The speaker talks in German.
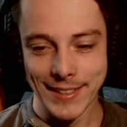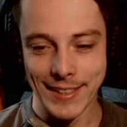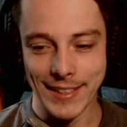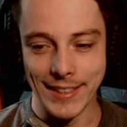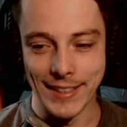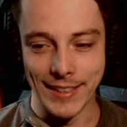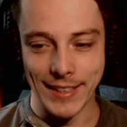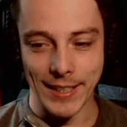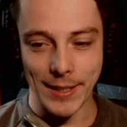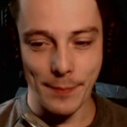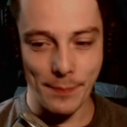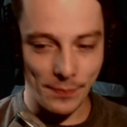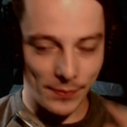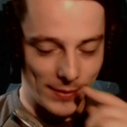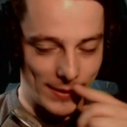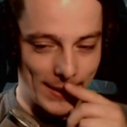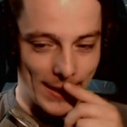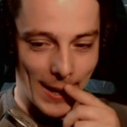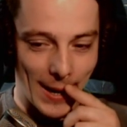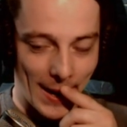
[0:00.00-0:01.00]
Ähm,
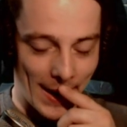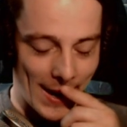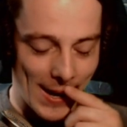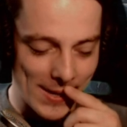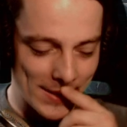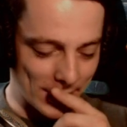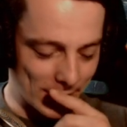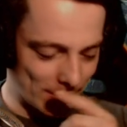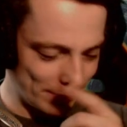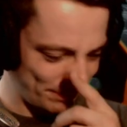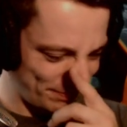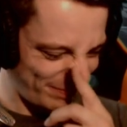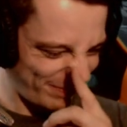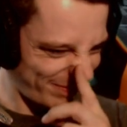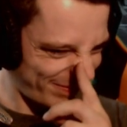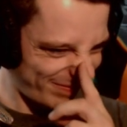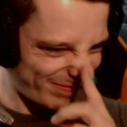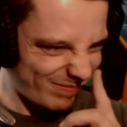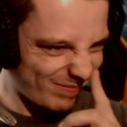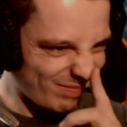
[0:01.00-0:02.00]
ja, also.
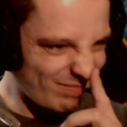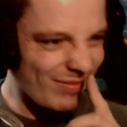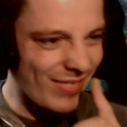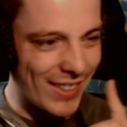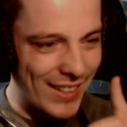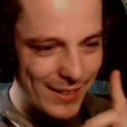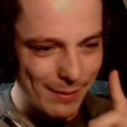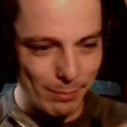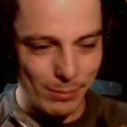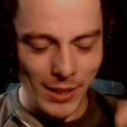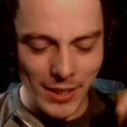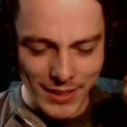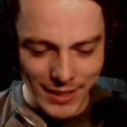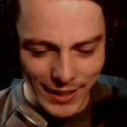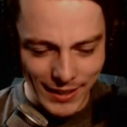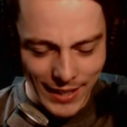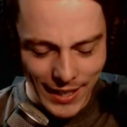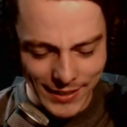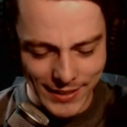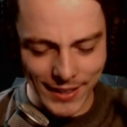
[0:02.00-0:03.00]

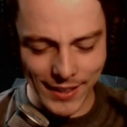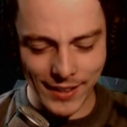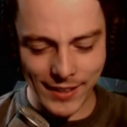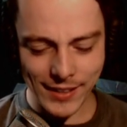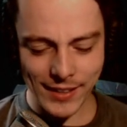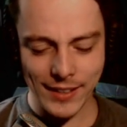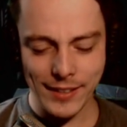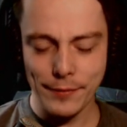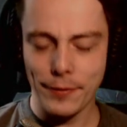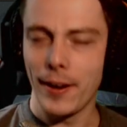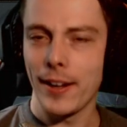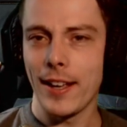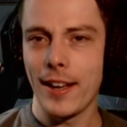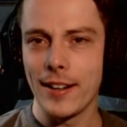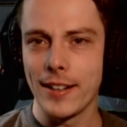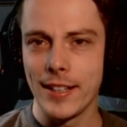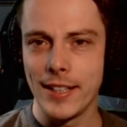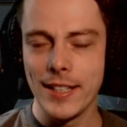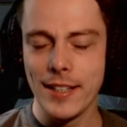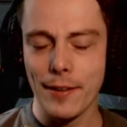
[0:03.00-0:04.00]
Blizzard hat ja in,
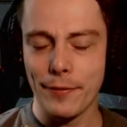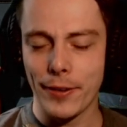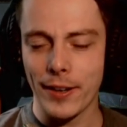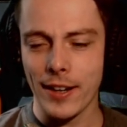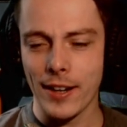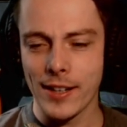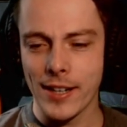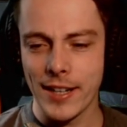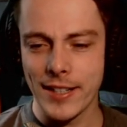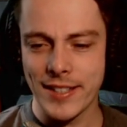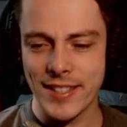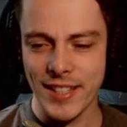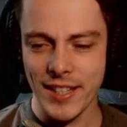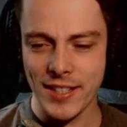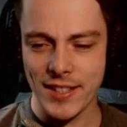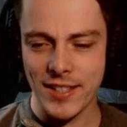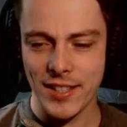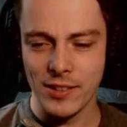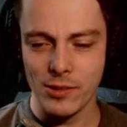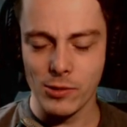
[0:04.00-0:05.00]
Vergangen, in, der Vergangenheit
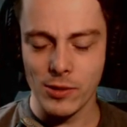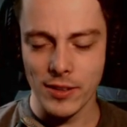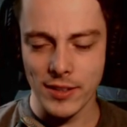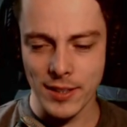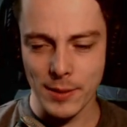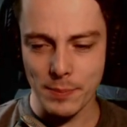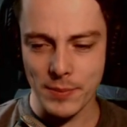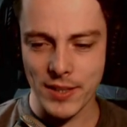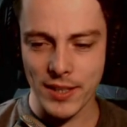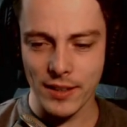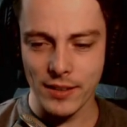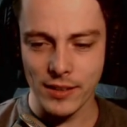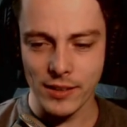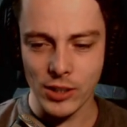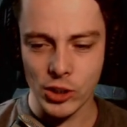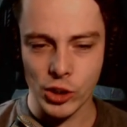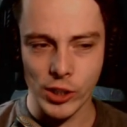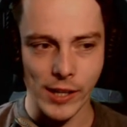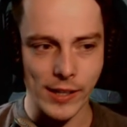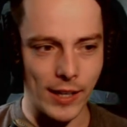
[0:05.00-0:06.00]
16 oder 17 äh,
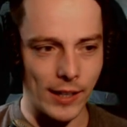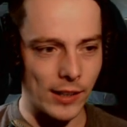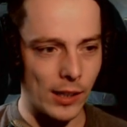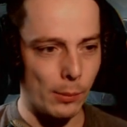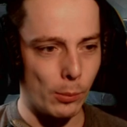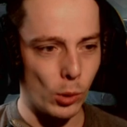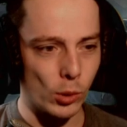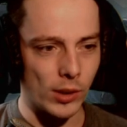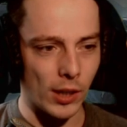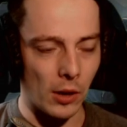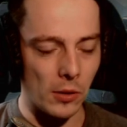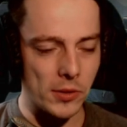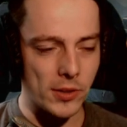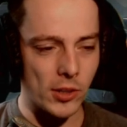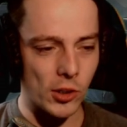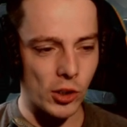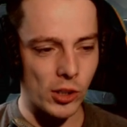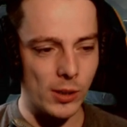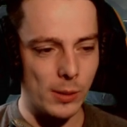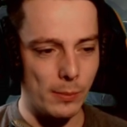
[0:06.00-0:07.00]
Stellenangebote
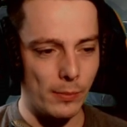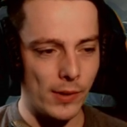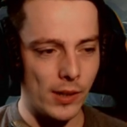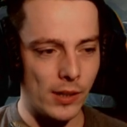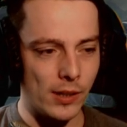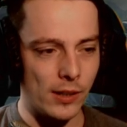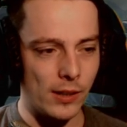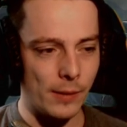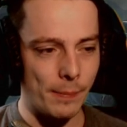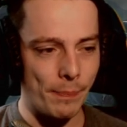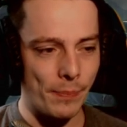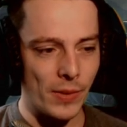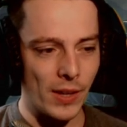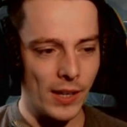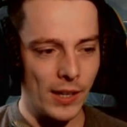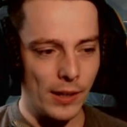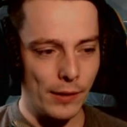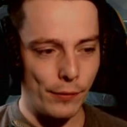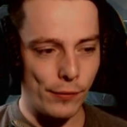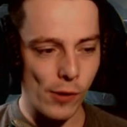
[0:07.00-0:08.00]
ausgeschrieben äh,
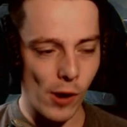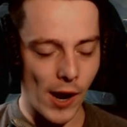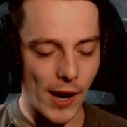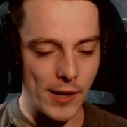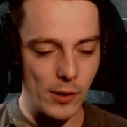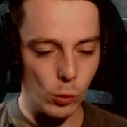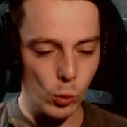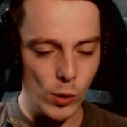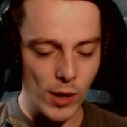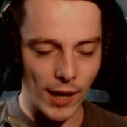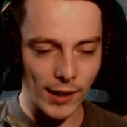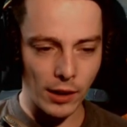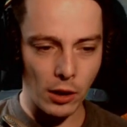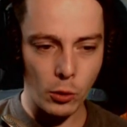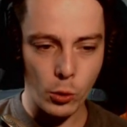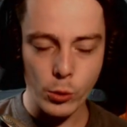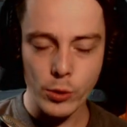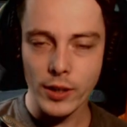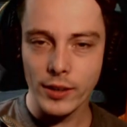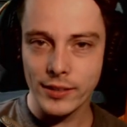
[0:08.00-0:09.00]
für ein
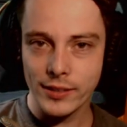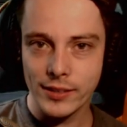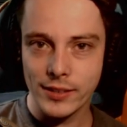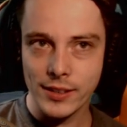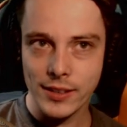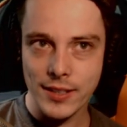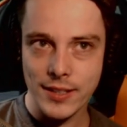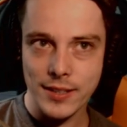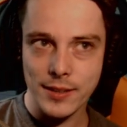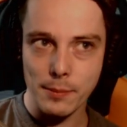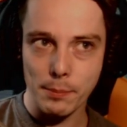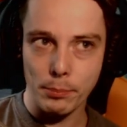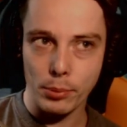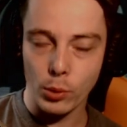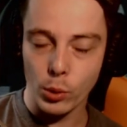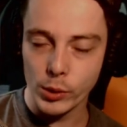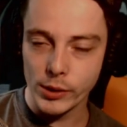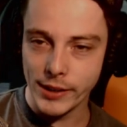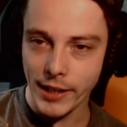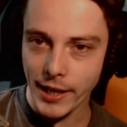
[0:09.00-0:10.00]
unangekündigtes
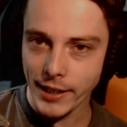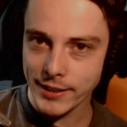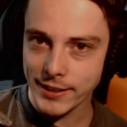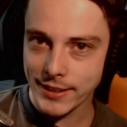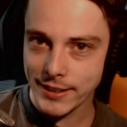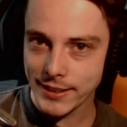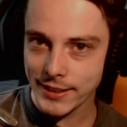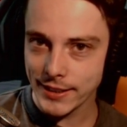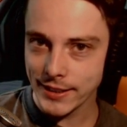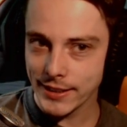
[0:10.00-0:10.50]
Projekt.